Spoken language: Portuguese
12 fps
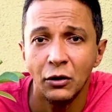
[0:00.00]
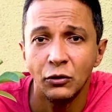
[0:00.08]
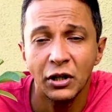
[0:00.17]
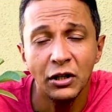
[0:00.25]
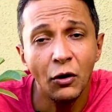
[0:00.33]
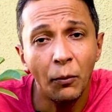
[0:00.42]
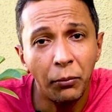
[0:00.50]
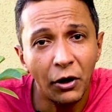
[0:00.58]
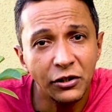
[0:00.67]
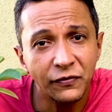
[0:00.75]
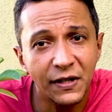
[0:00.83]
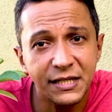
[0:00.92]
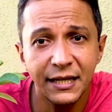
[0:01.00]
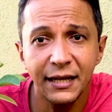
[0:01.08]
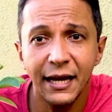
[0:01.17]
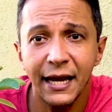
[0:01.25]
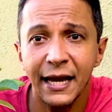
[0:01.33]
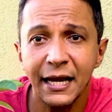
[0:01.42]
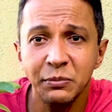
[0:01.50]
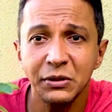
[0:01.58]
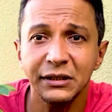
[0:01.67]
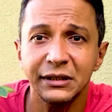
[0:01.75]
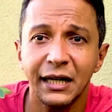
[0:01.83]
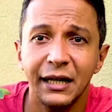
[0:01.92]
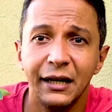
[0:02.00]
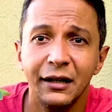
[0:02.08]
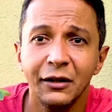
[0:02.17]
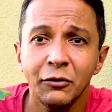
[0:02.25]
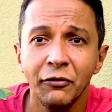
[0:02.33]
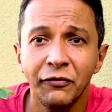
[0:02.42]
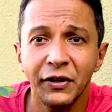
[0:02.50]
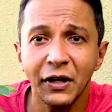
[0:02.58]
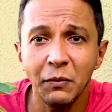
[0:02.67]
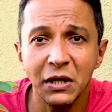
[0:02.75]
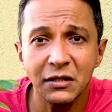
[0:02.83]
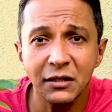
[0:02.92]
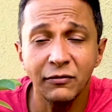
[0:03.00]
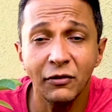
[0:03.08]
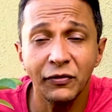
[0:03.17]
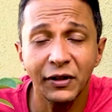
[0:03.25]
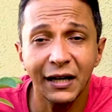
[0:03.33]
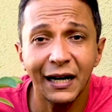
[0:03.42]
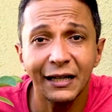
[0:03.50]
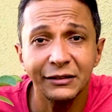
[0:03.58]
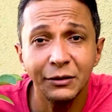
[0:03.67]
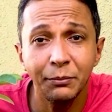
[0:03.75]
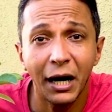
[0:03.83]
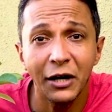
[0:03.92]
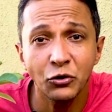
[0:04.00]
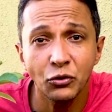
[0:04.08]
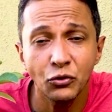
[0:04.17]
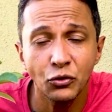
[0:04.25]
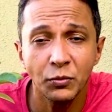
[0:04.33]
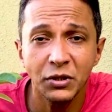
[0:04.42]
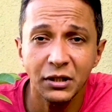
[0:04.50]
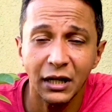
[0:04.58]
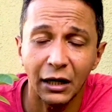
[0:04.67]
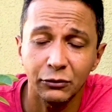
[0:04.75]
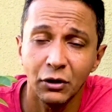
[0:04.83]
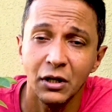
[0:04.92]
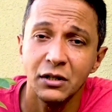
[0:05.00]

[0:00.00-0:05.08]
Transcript: O que não pode fazer é replantar ela com ferimentos que vão ficar debaixo do substrato.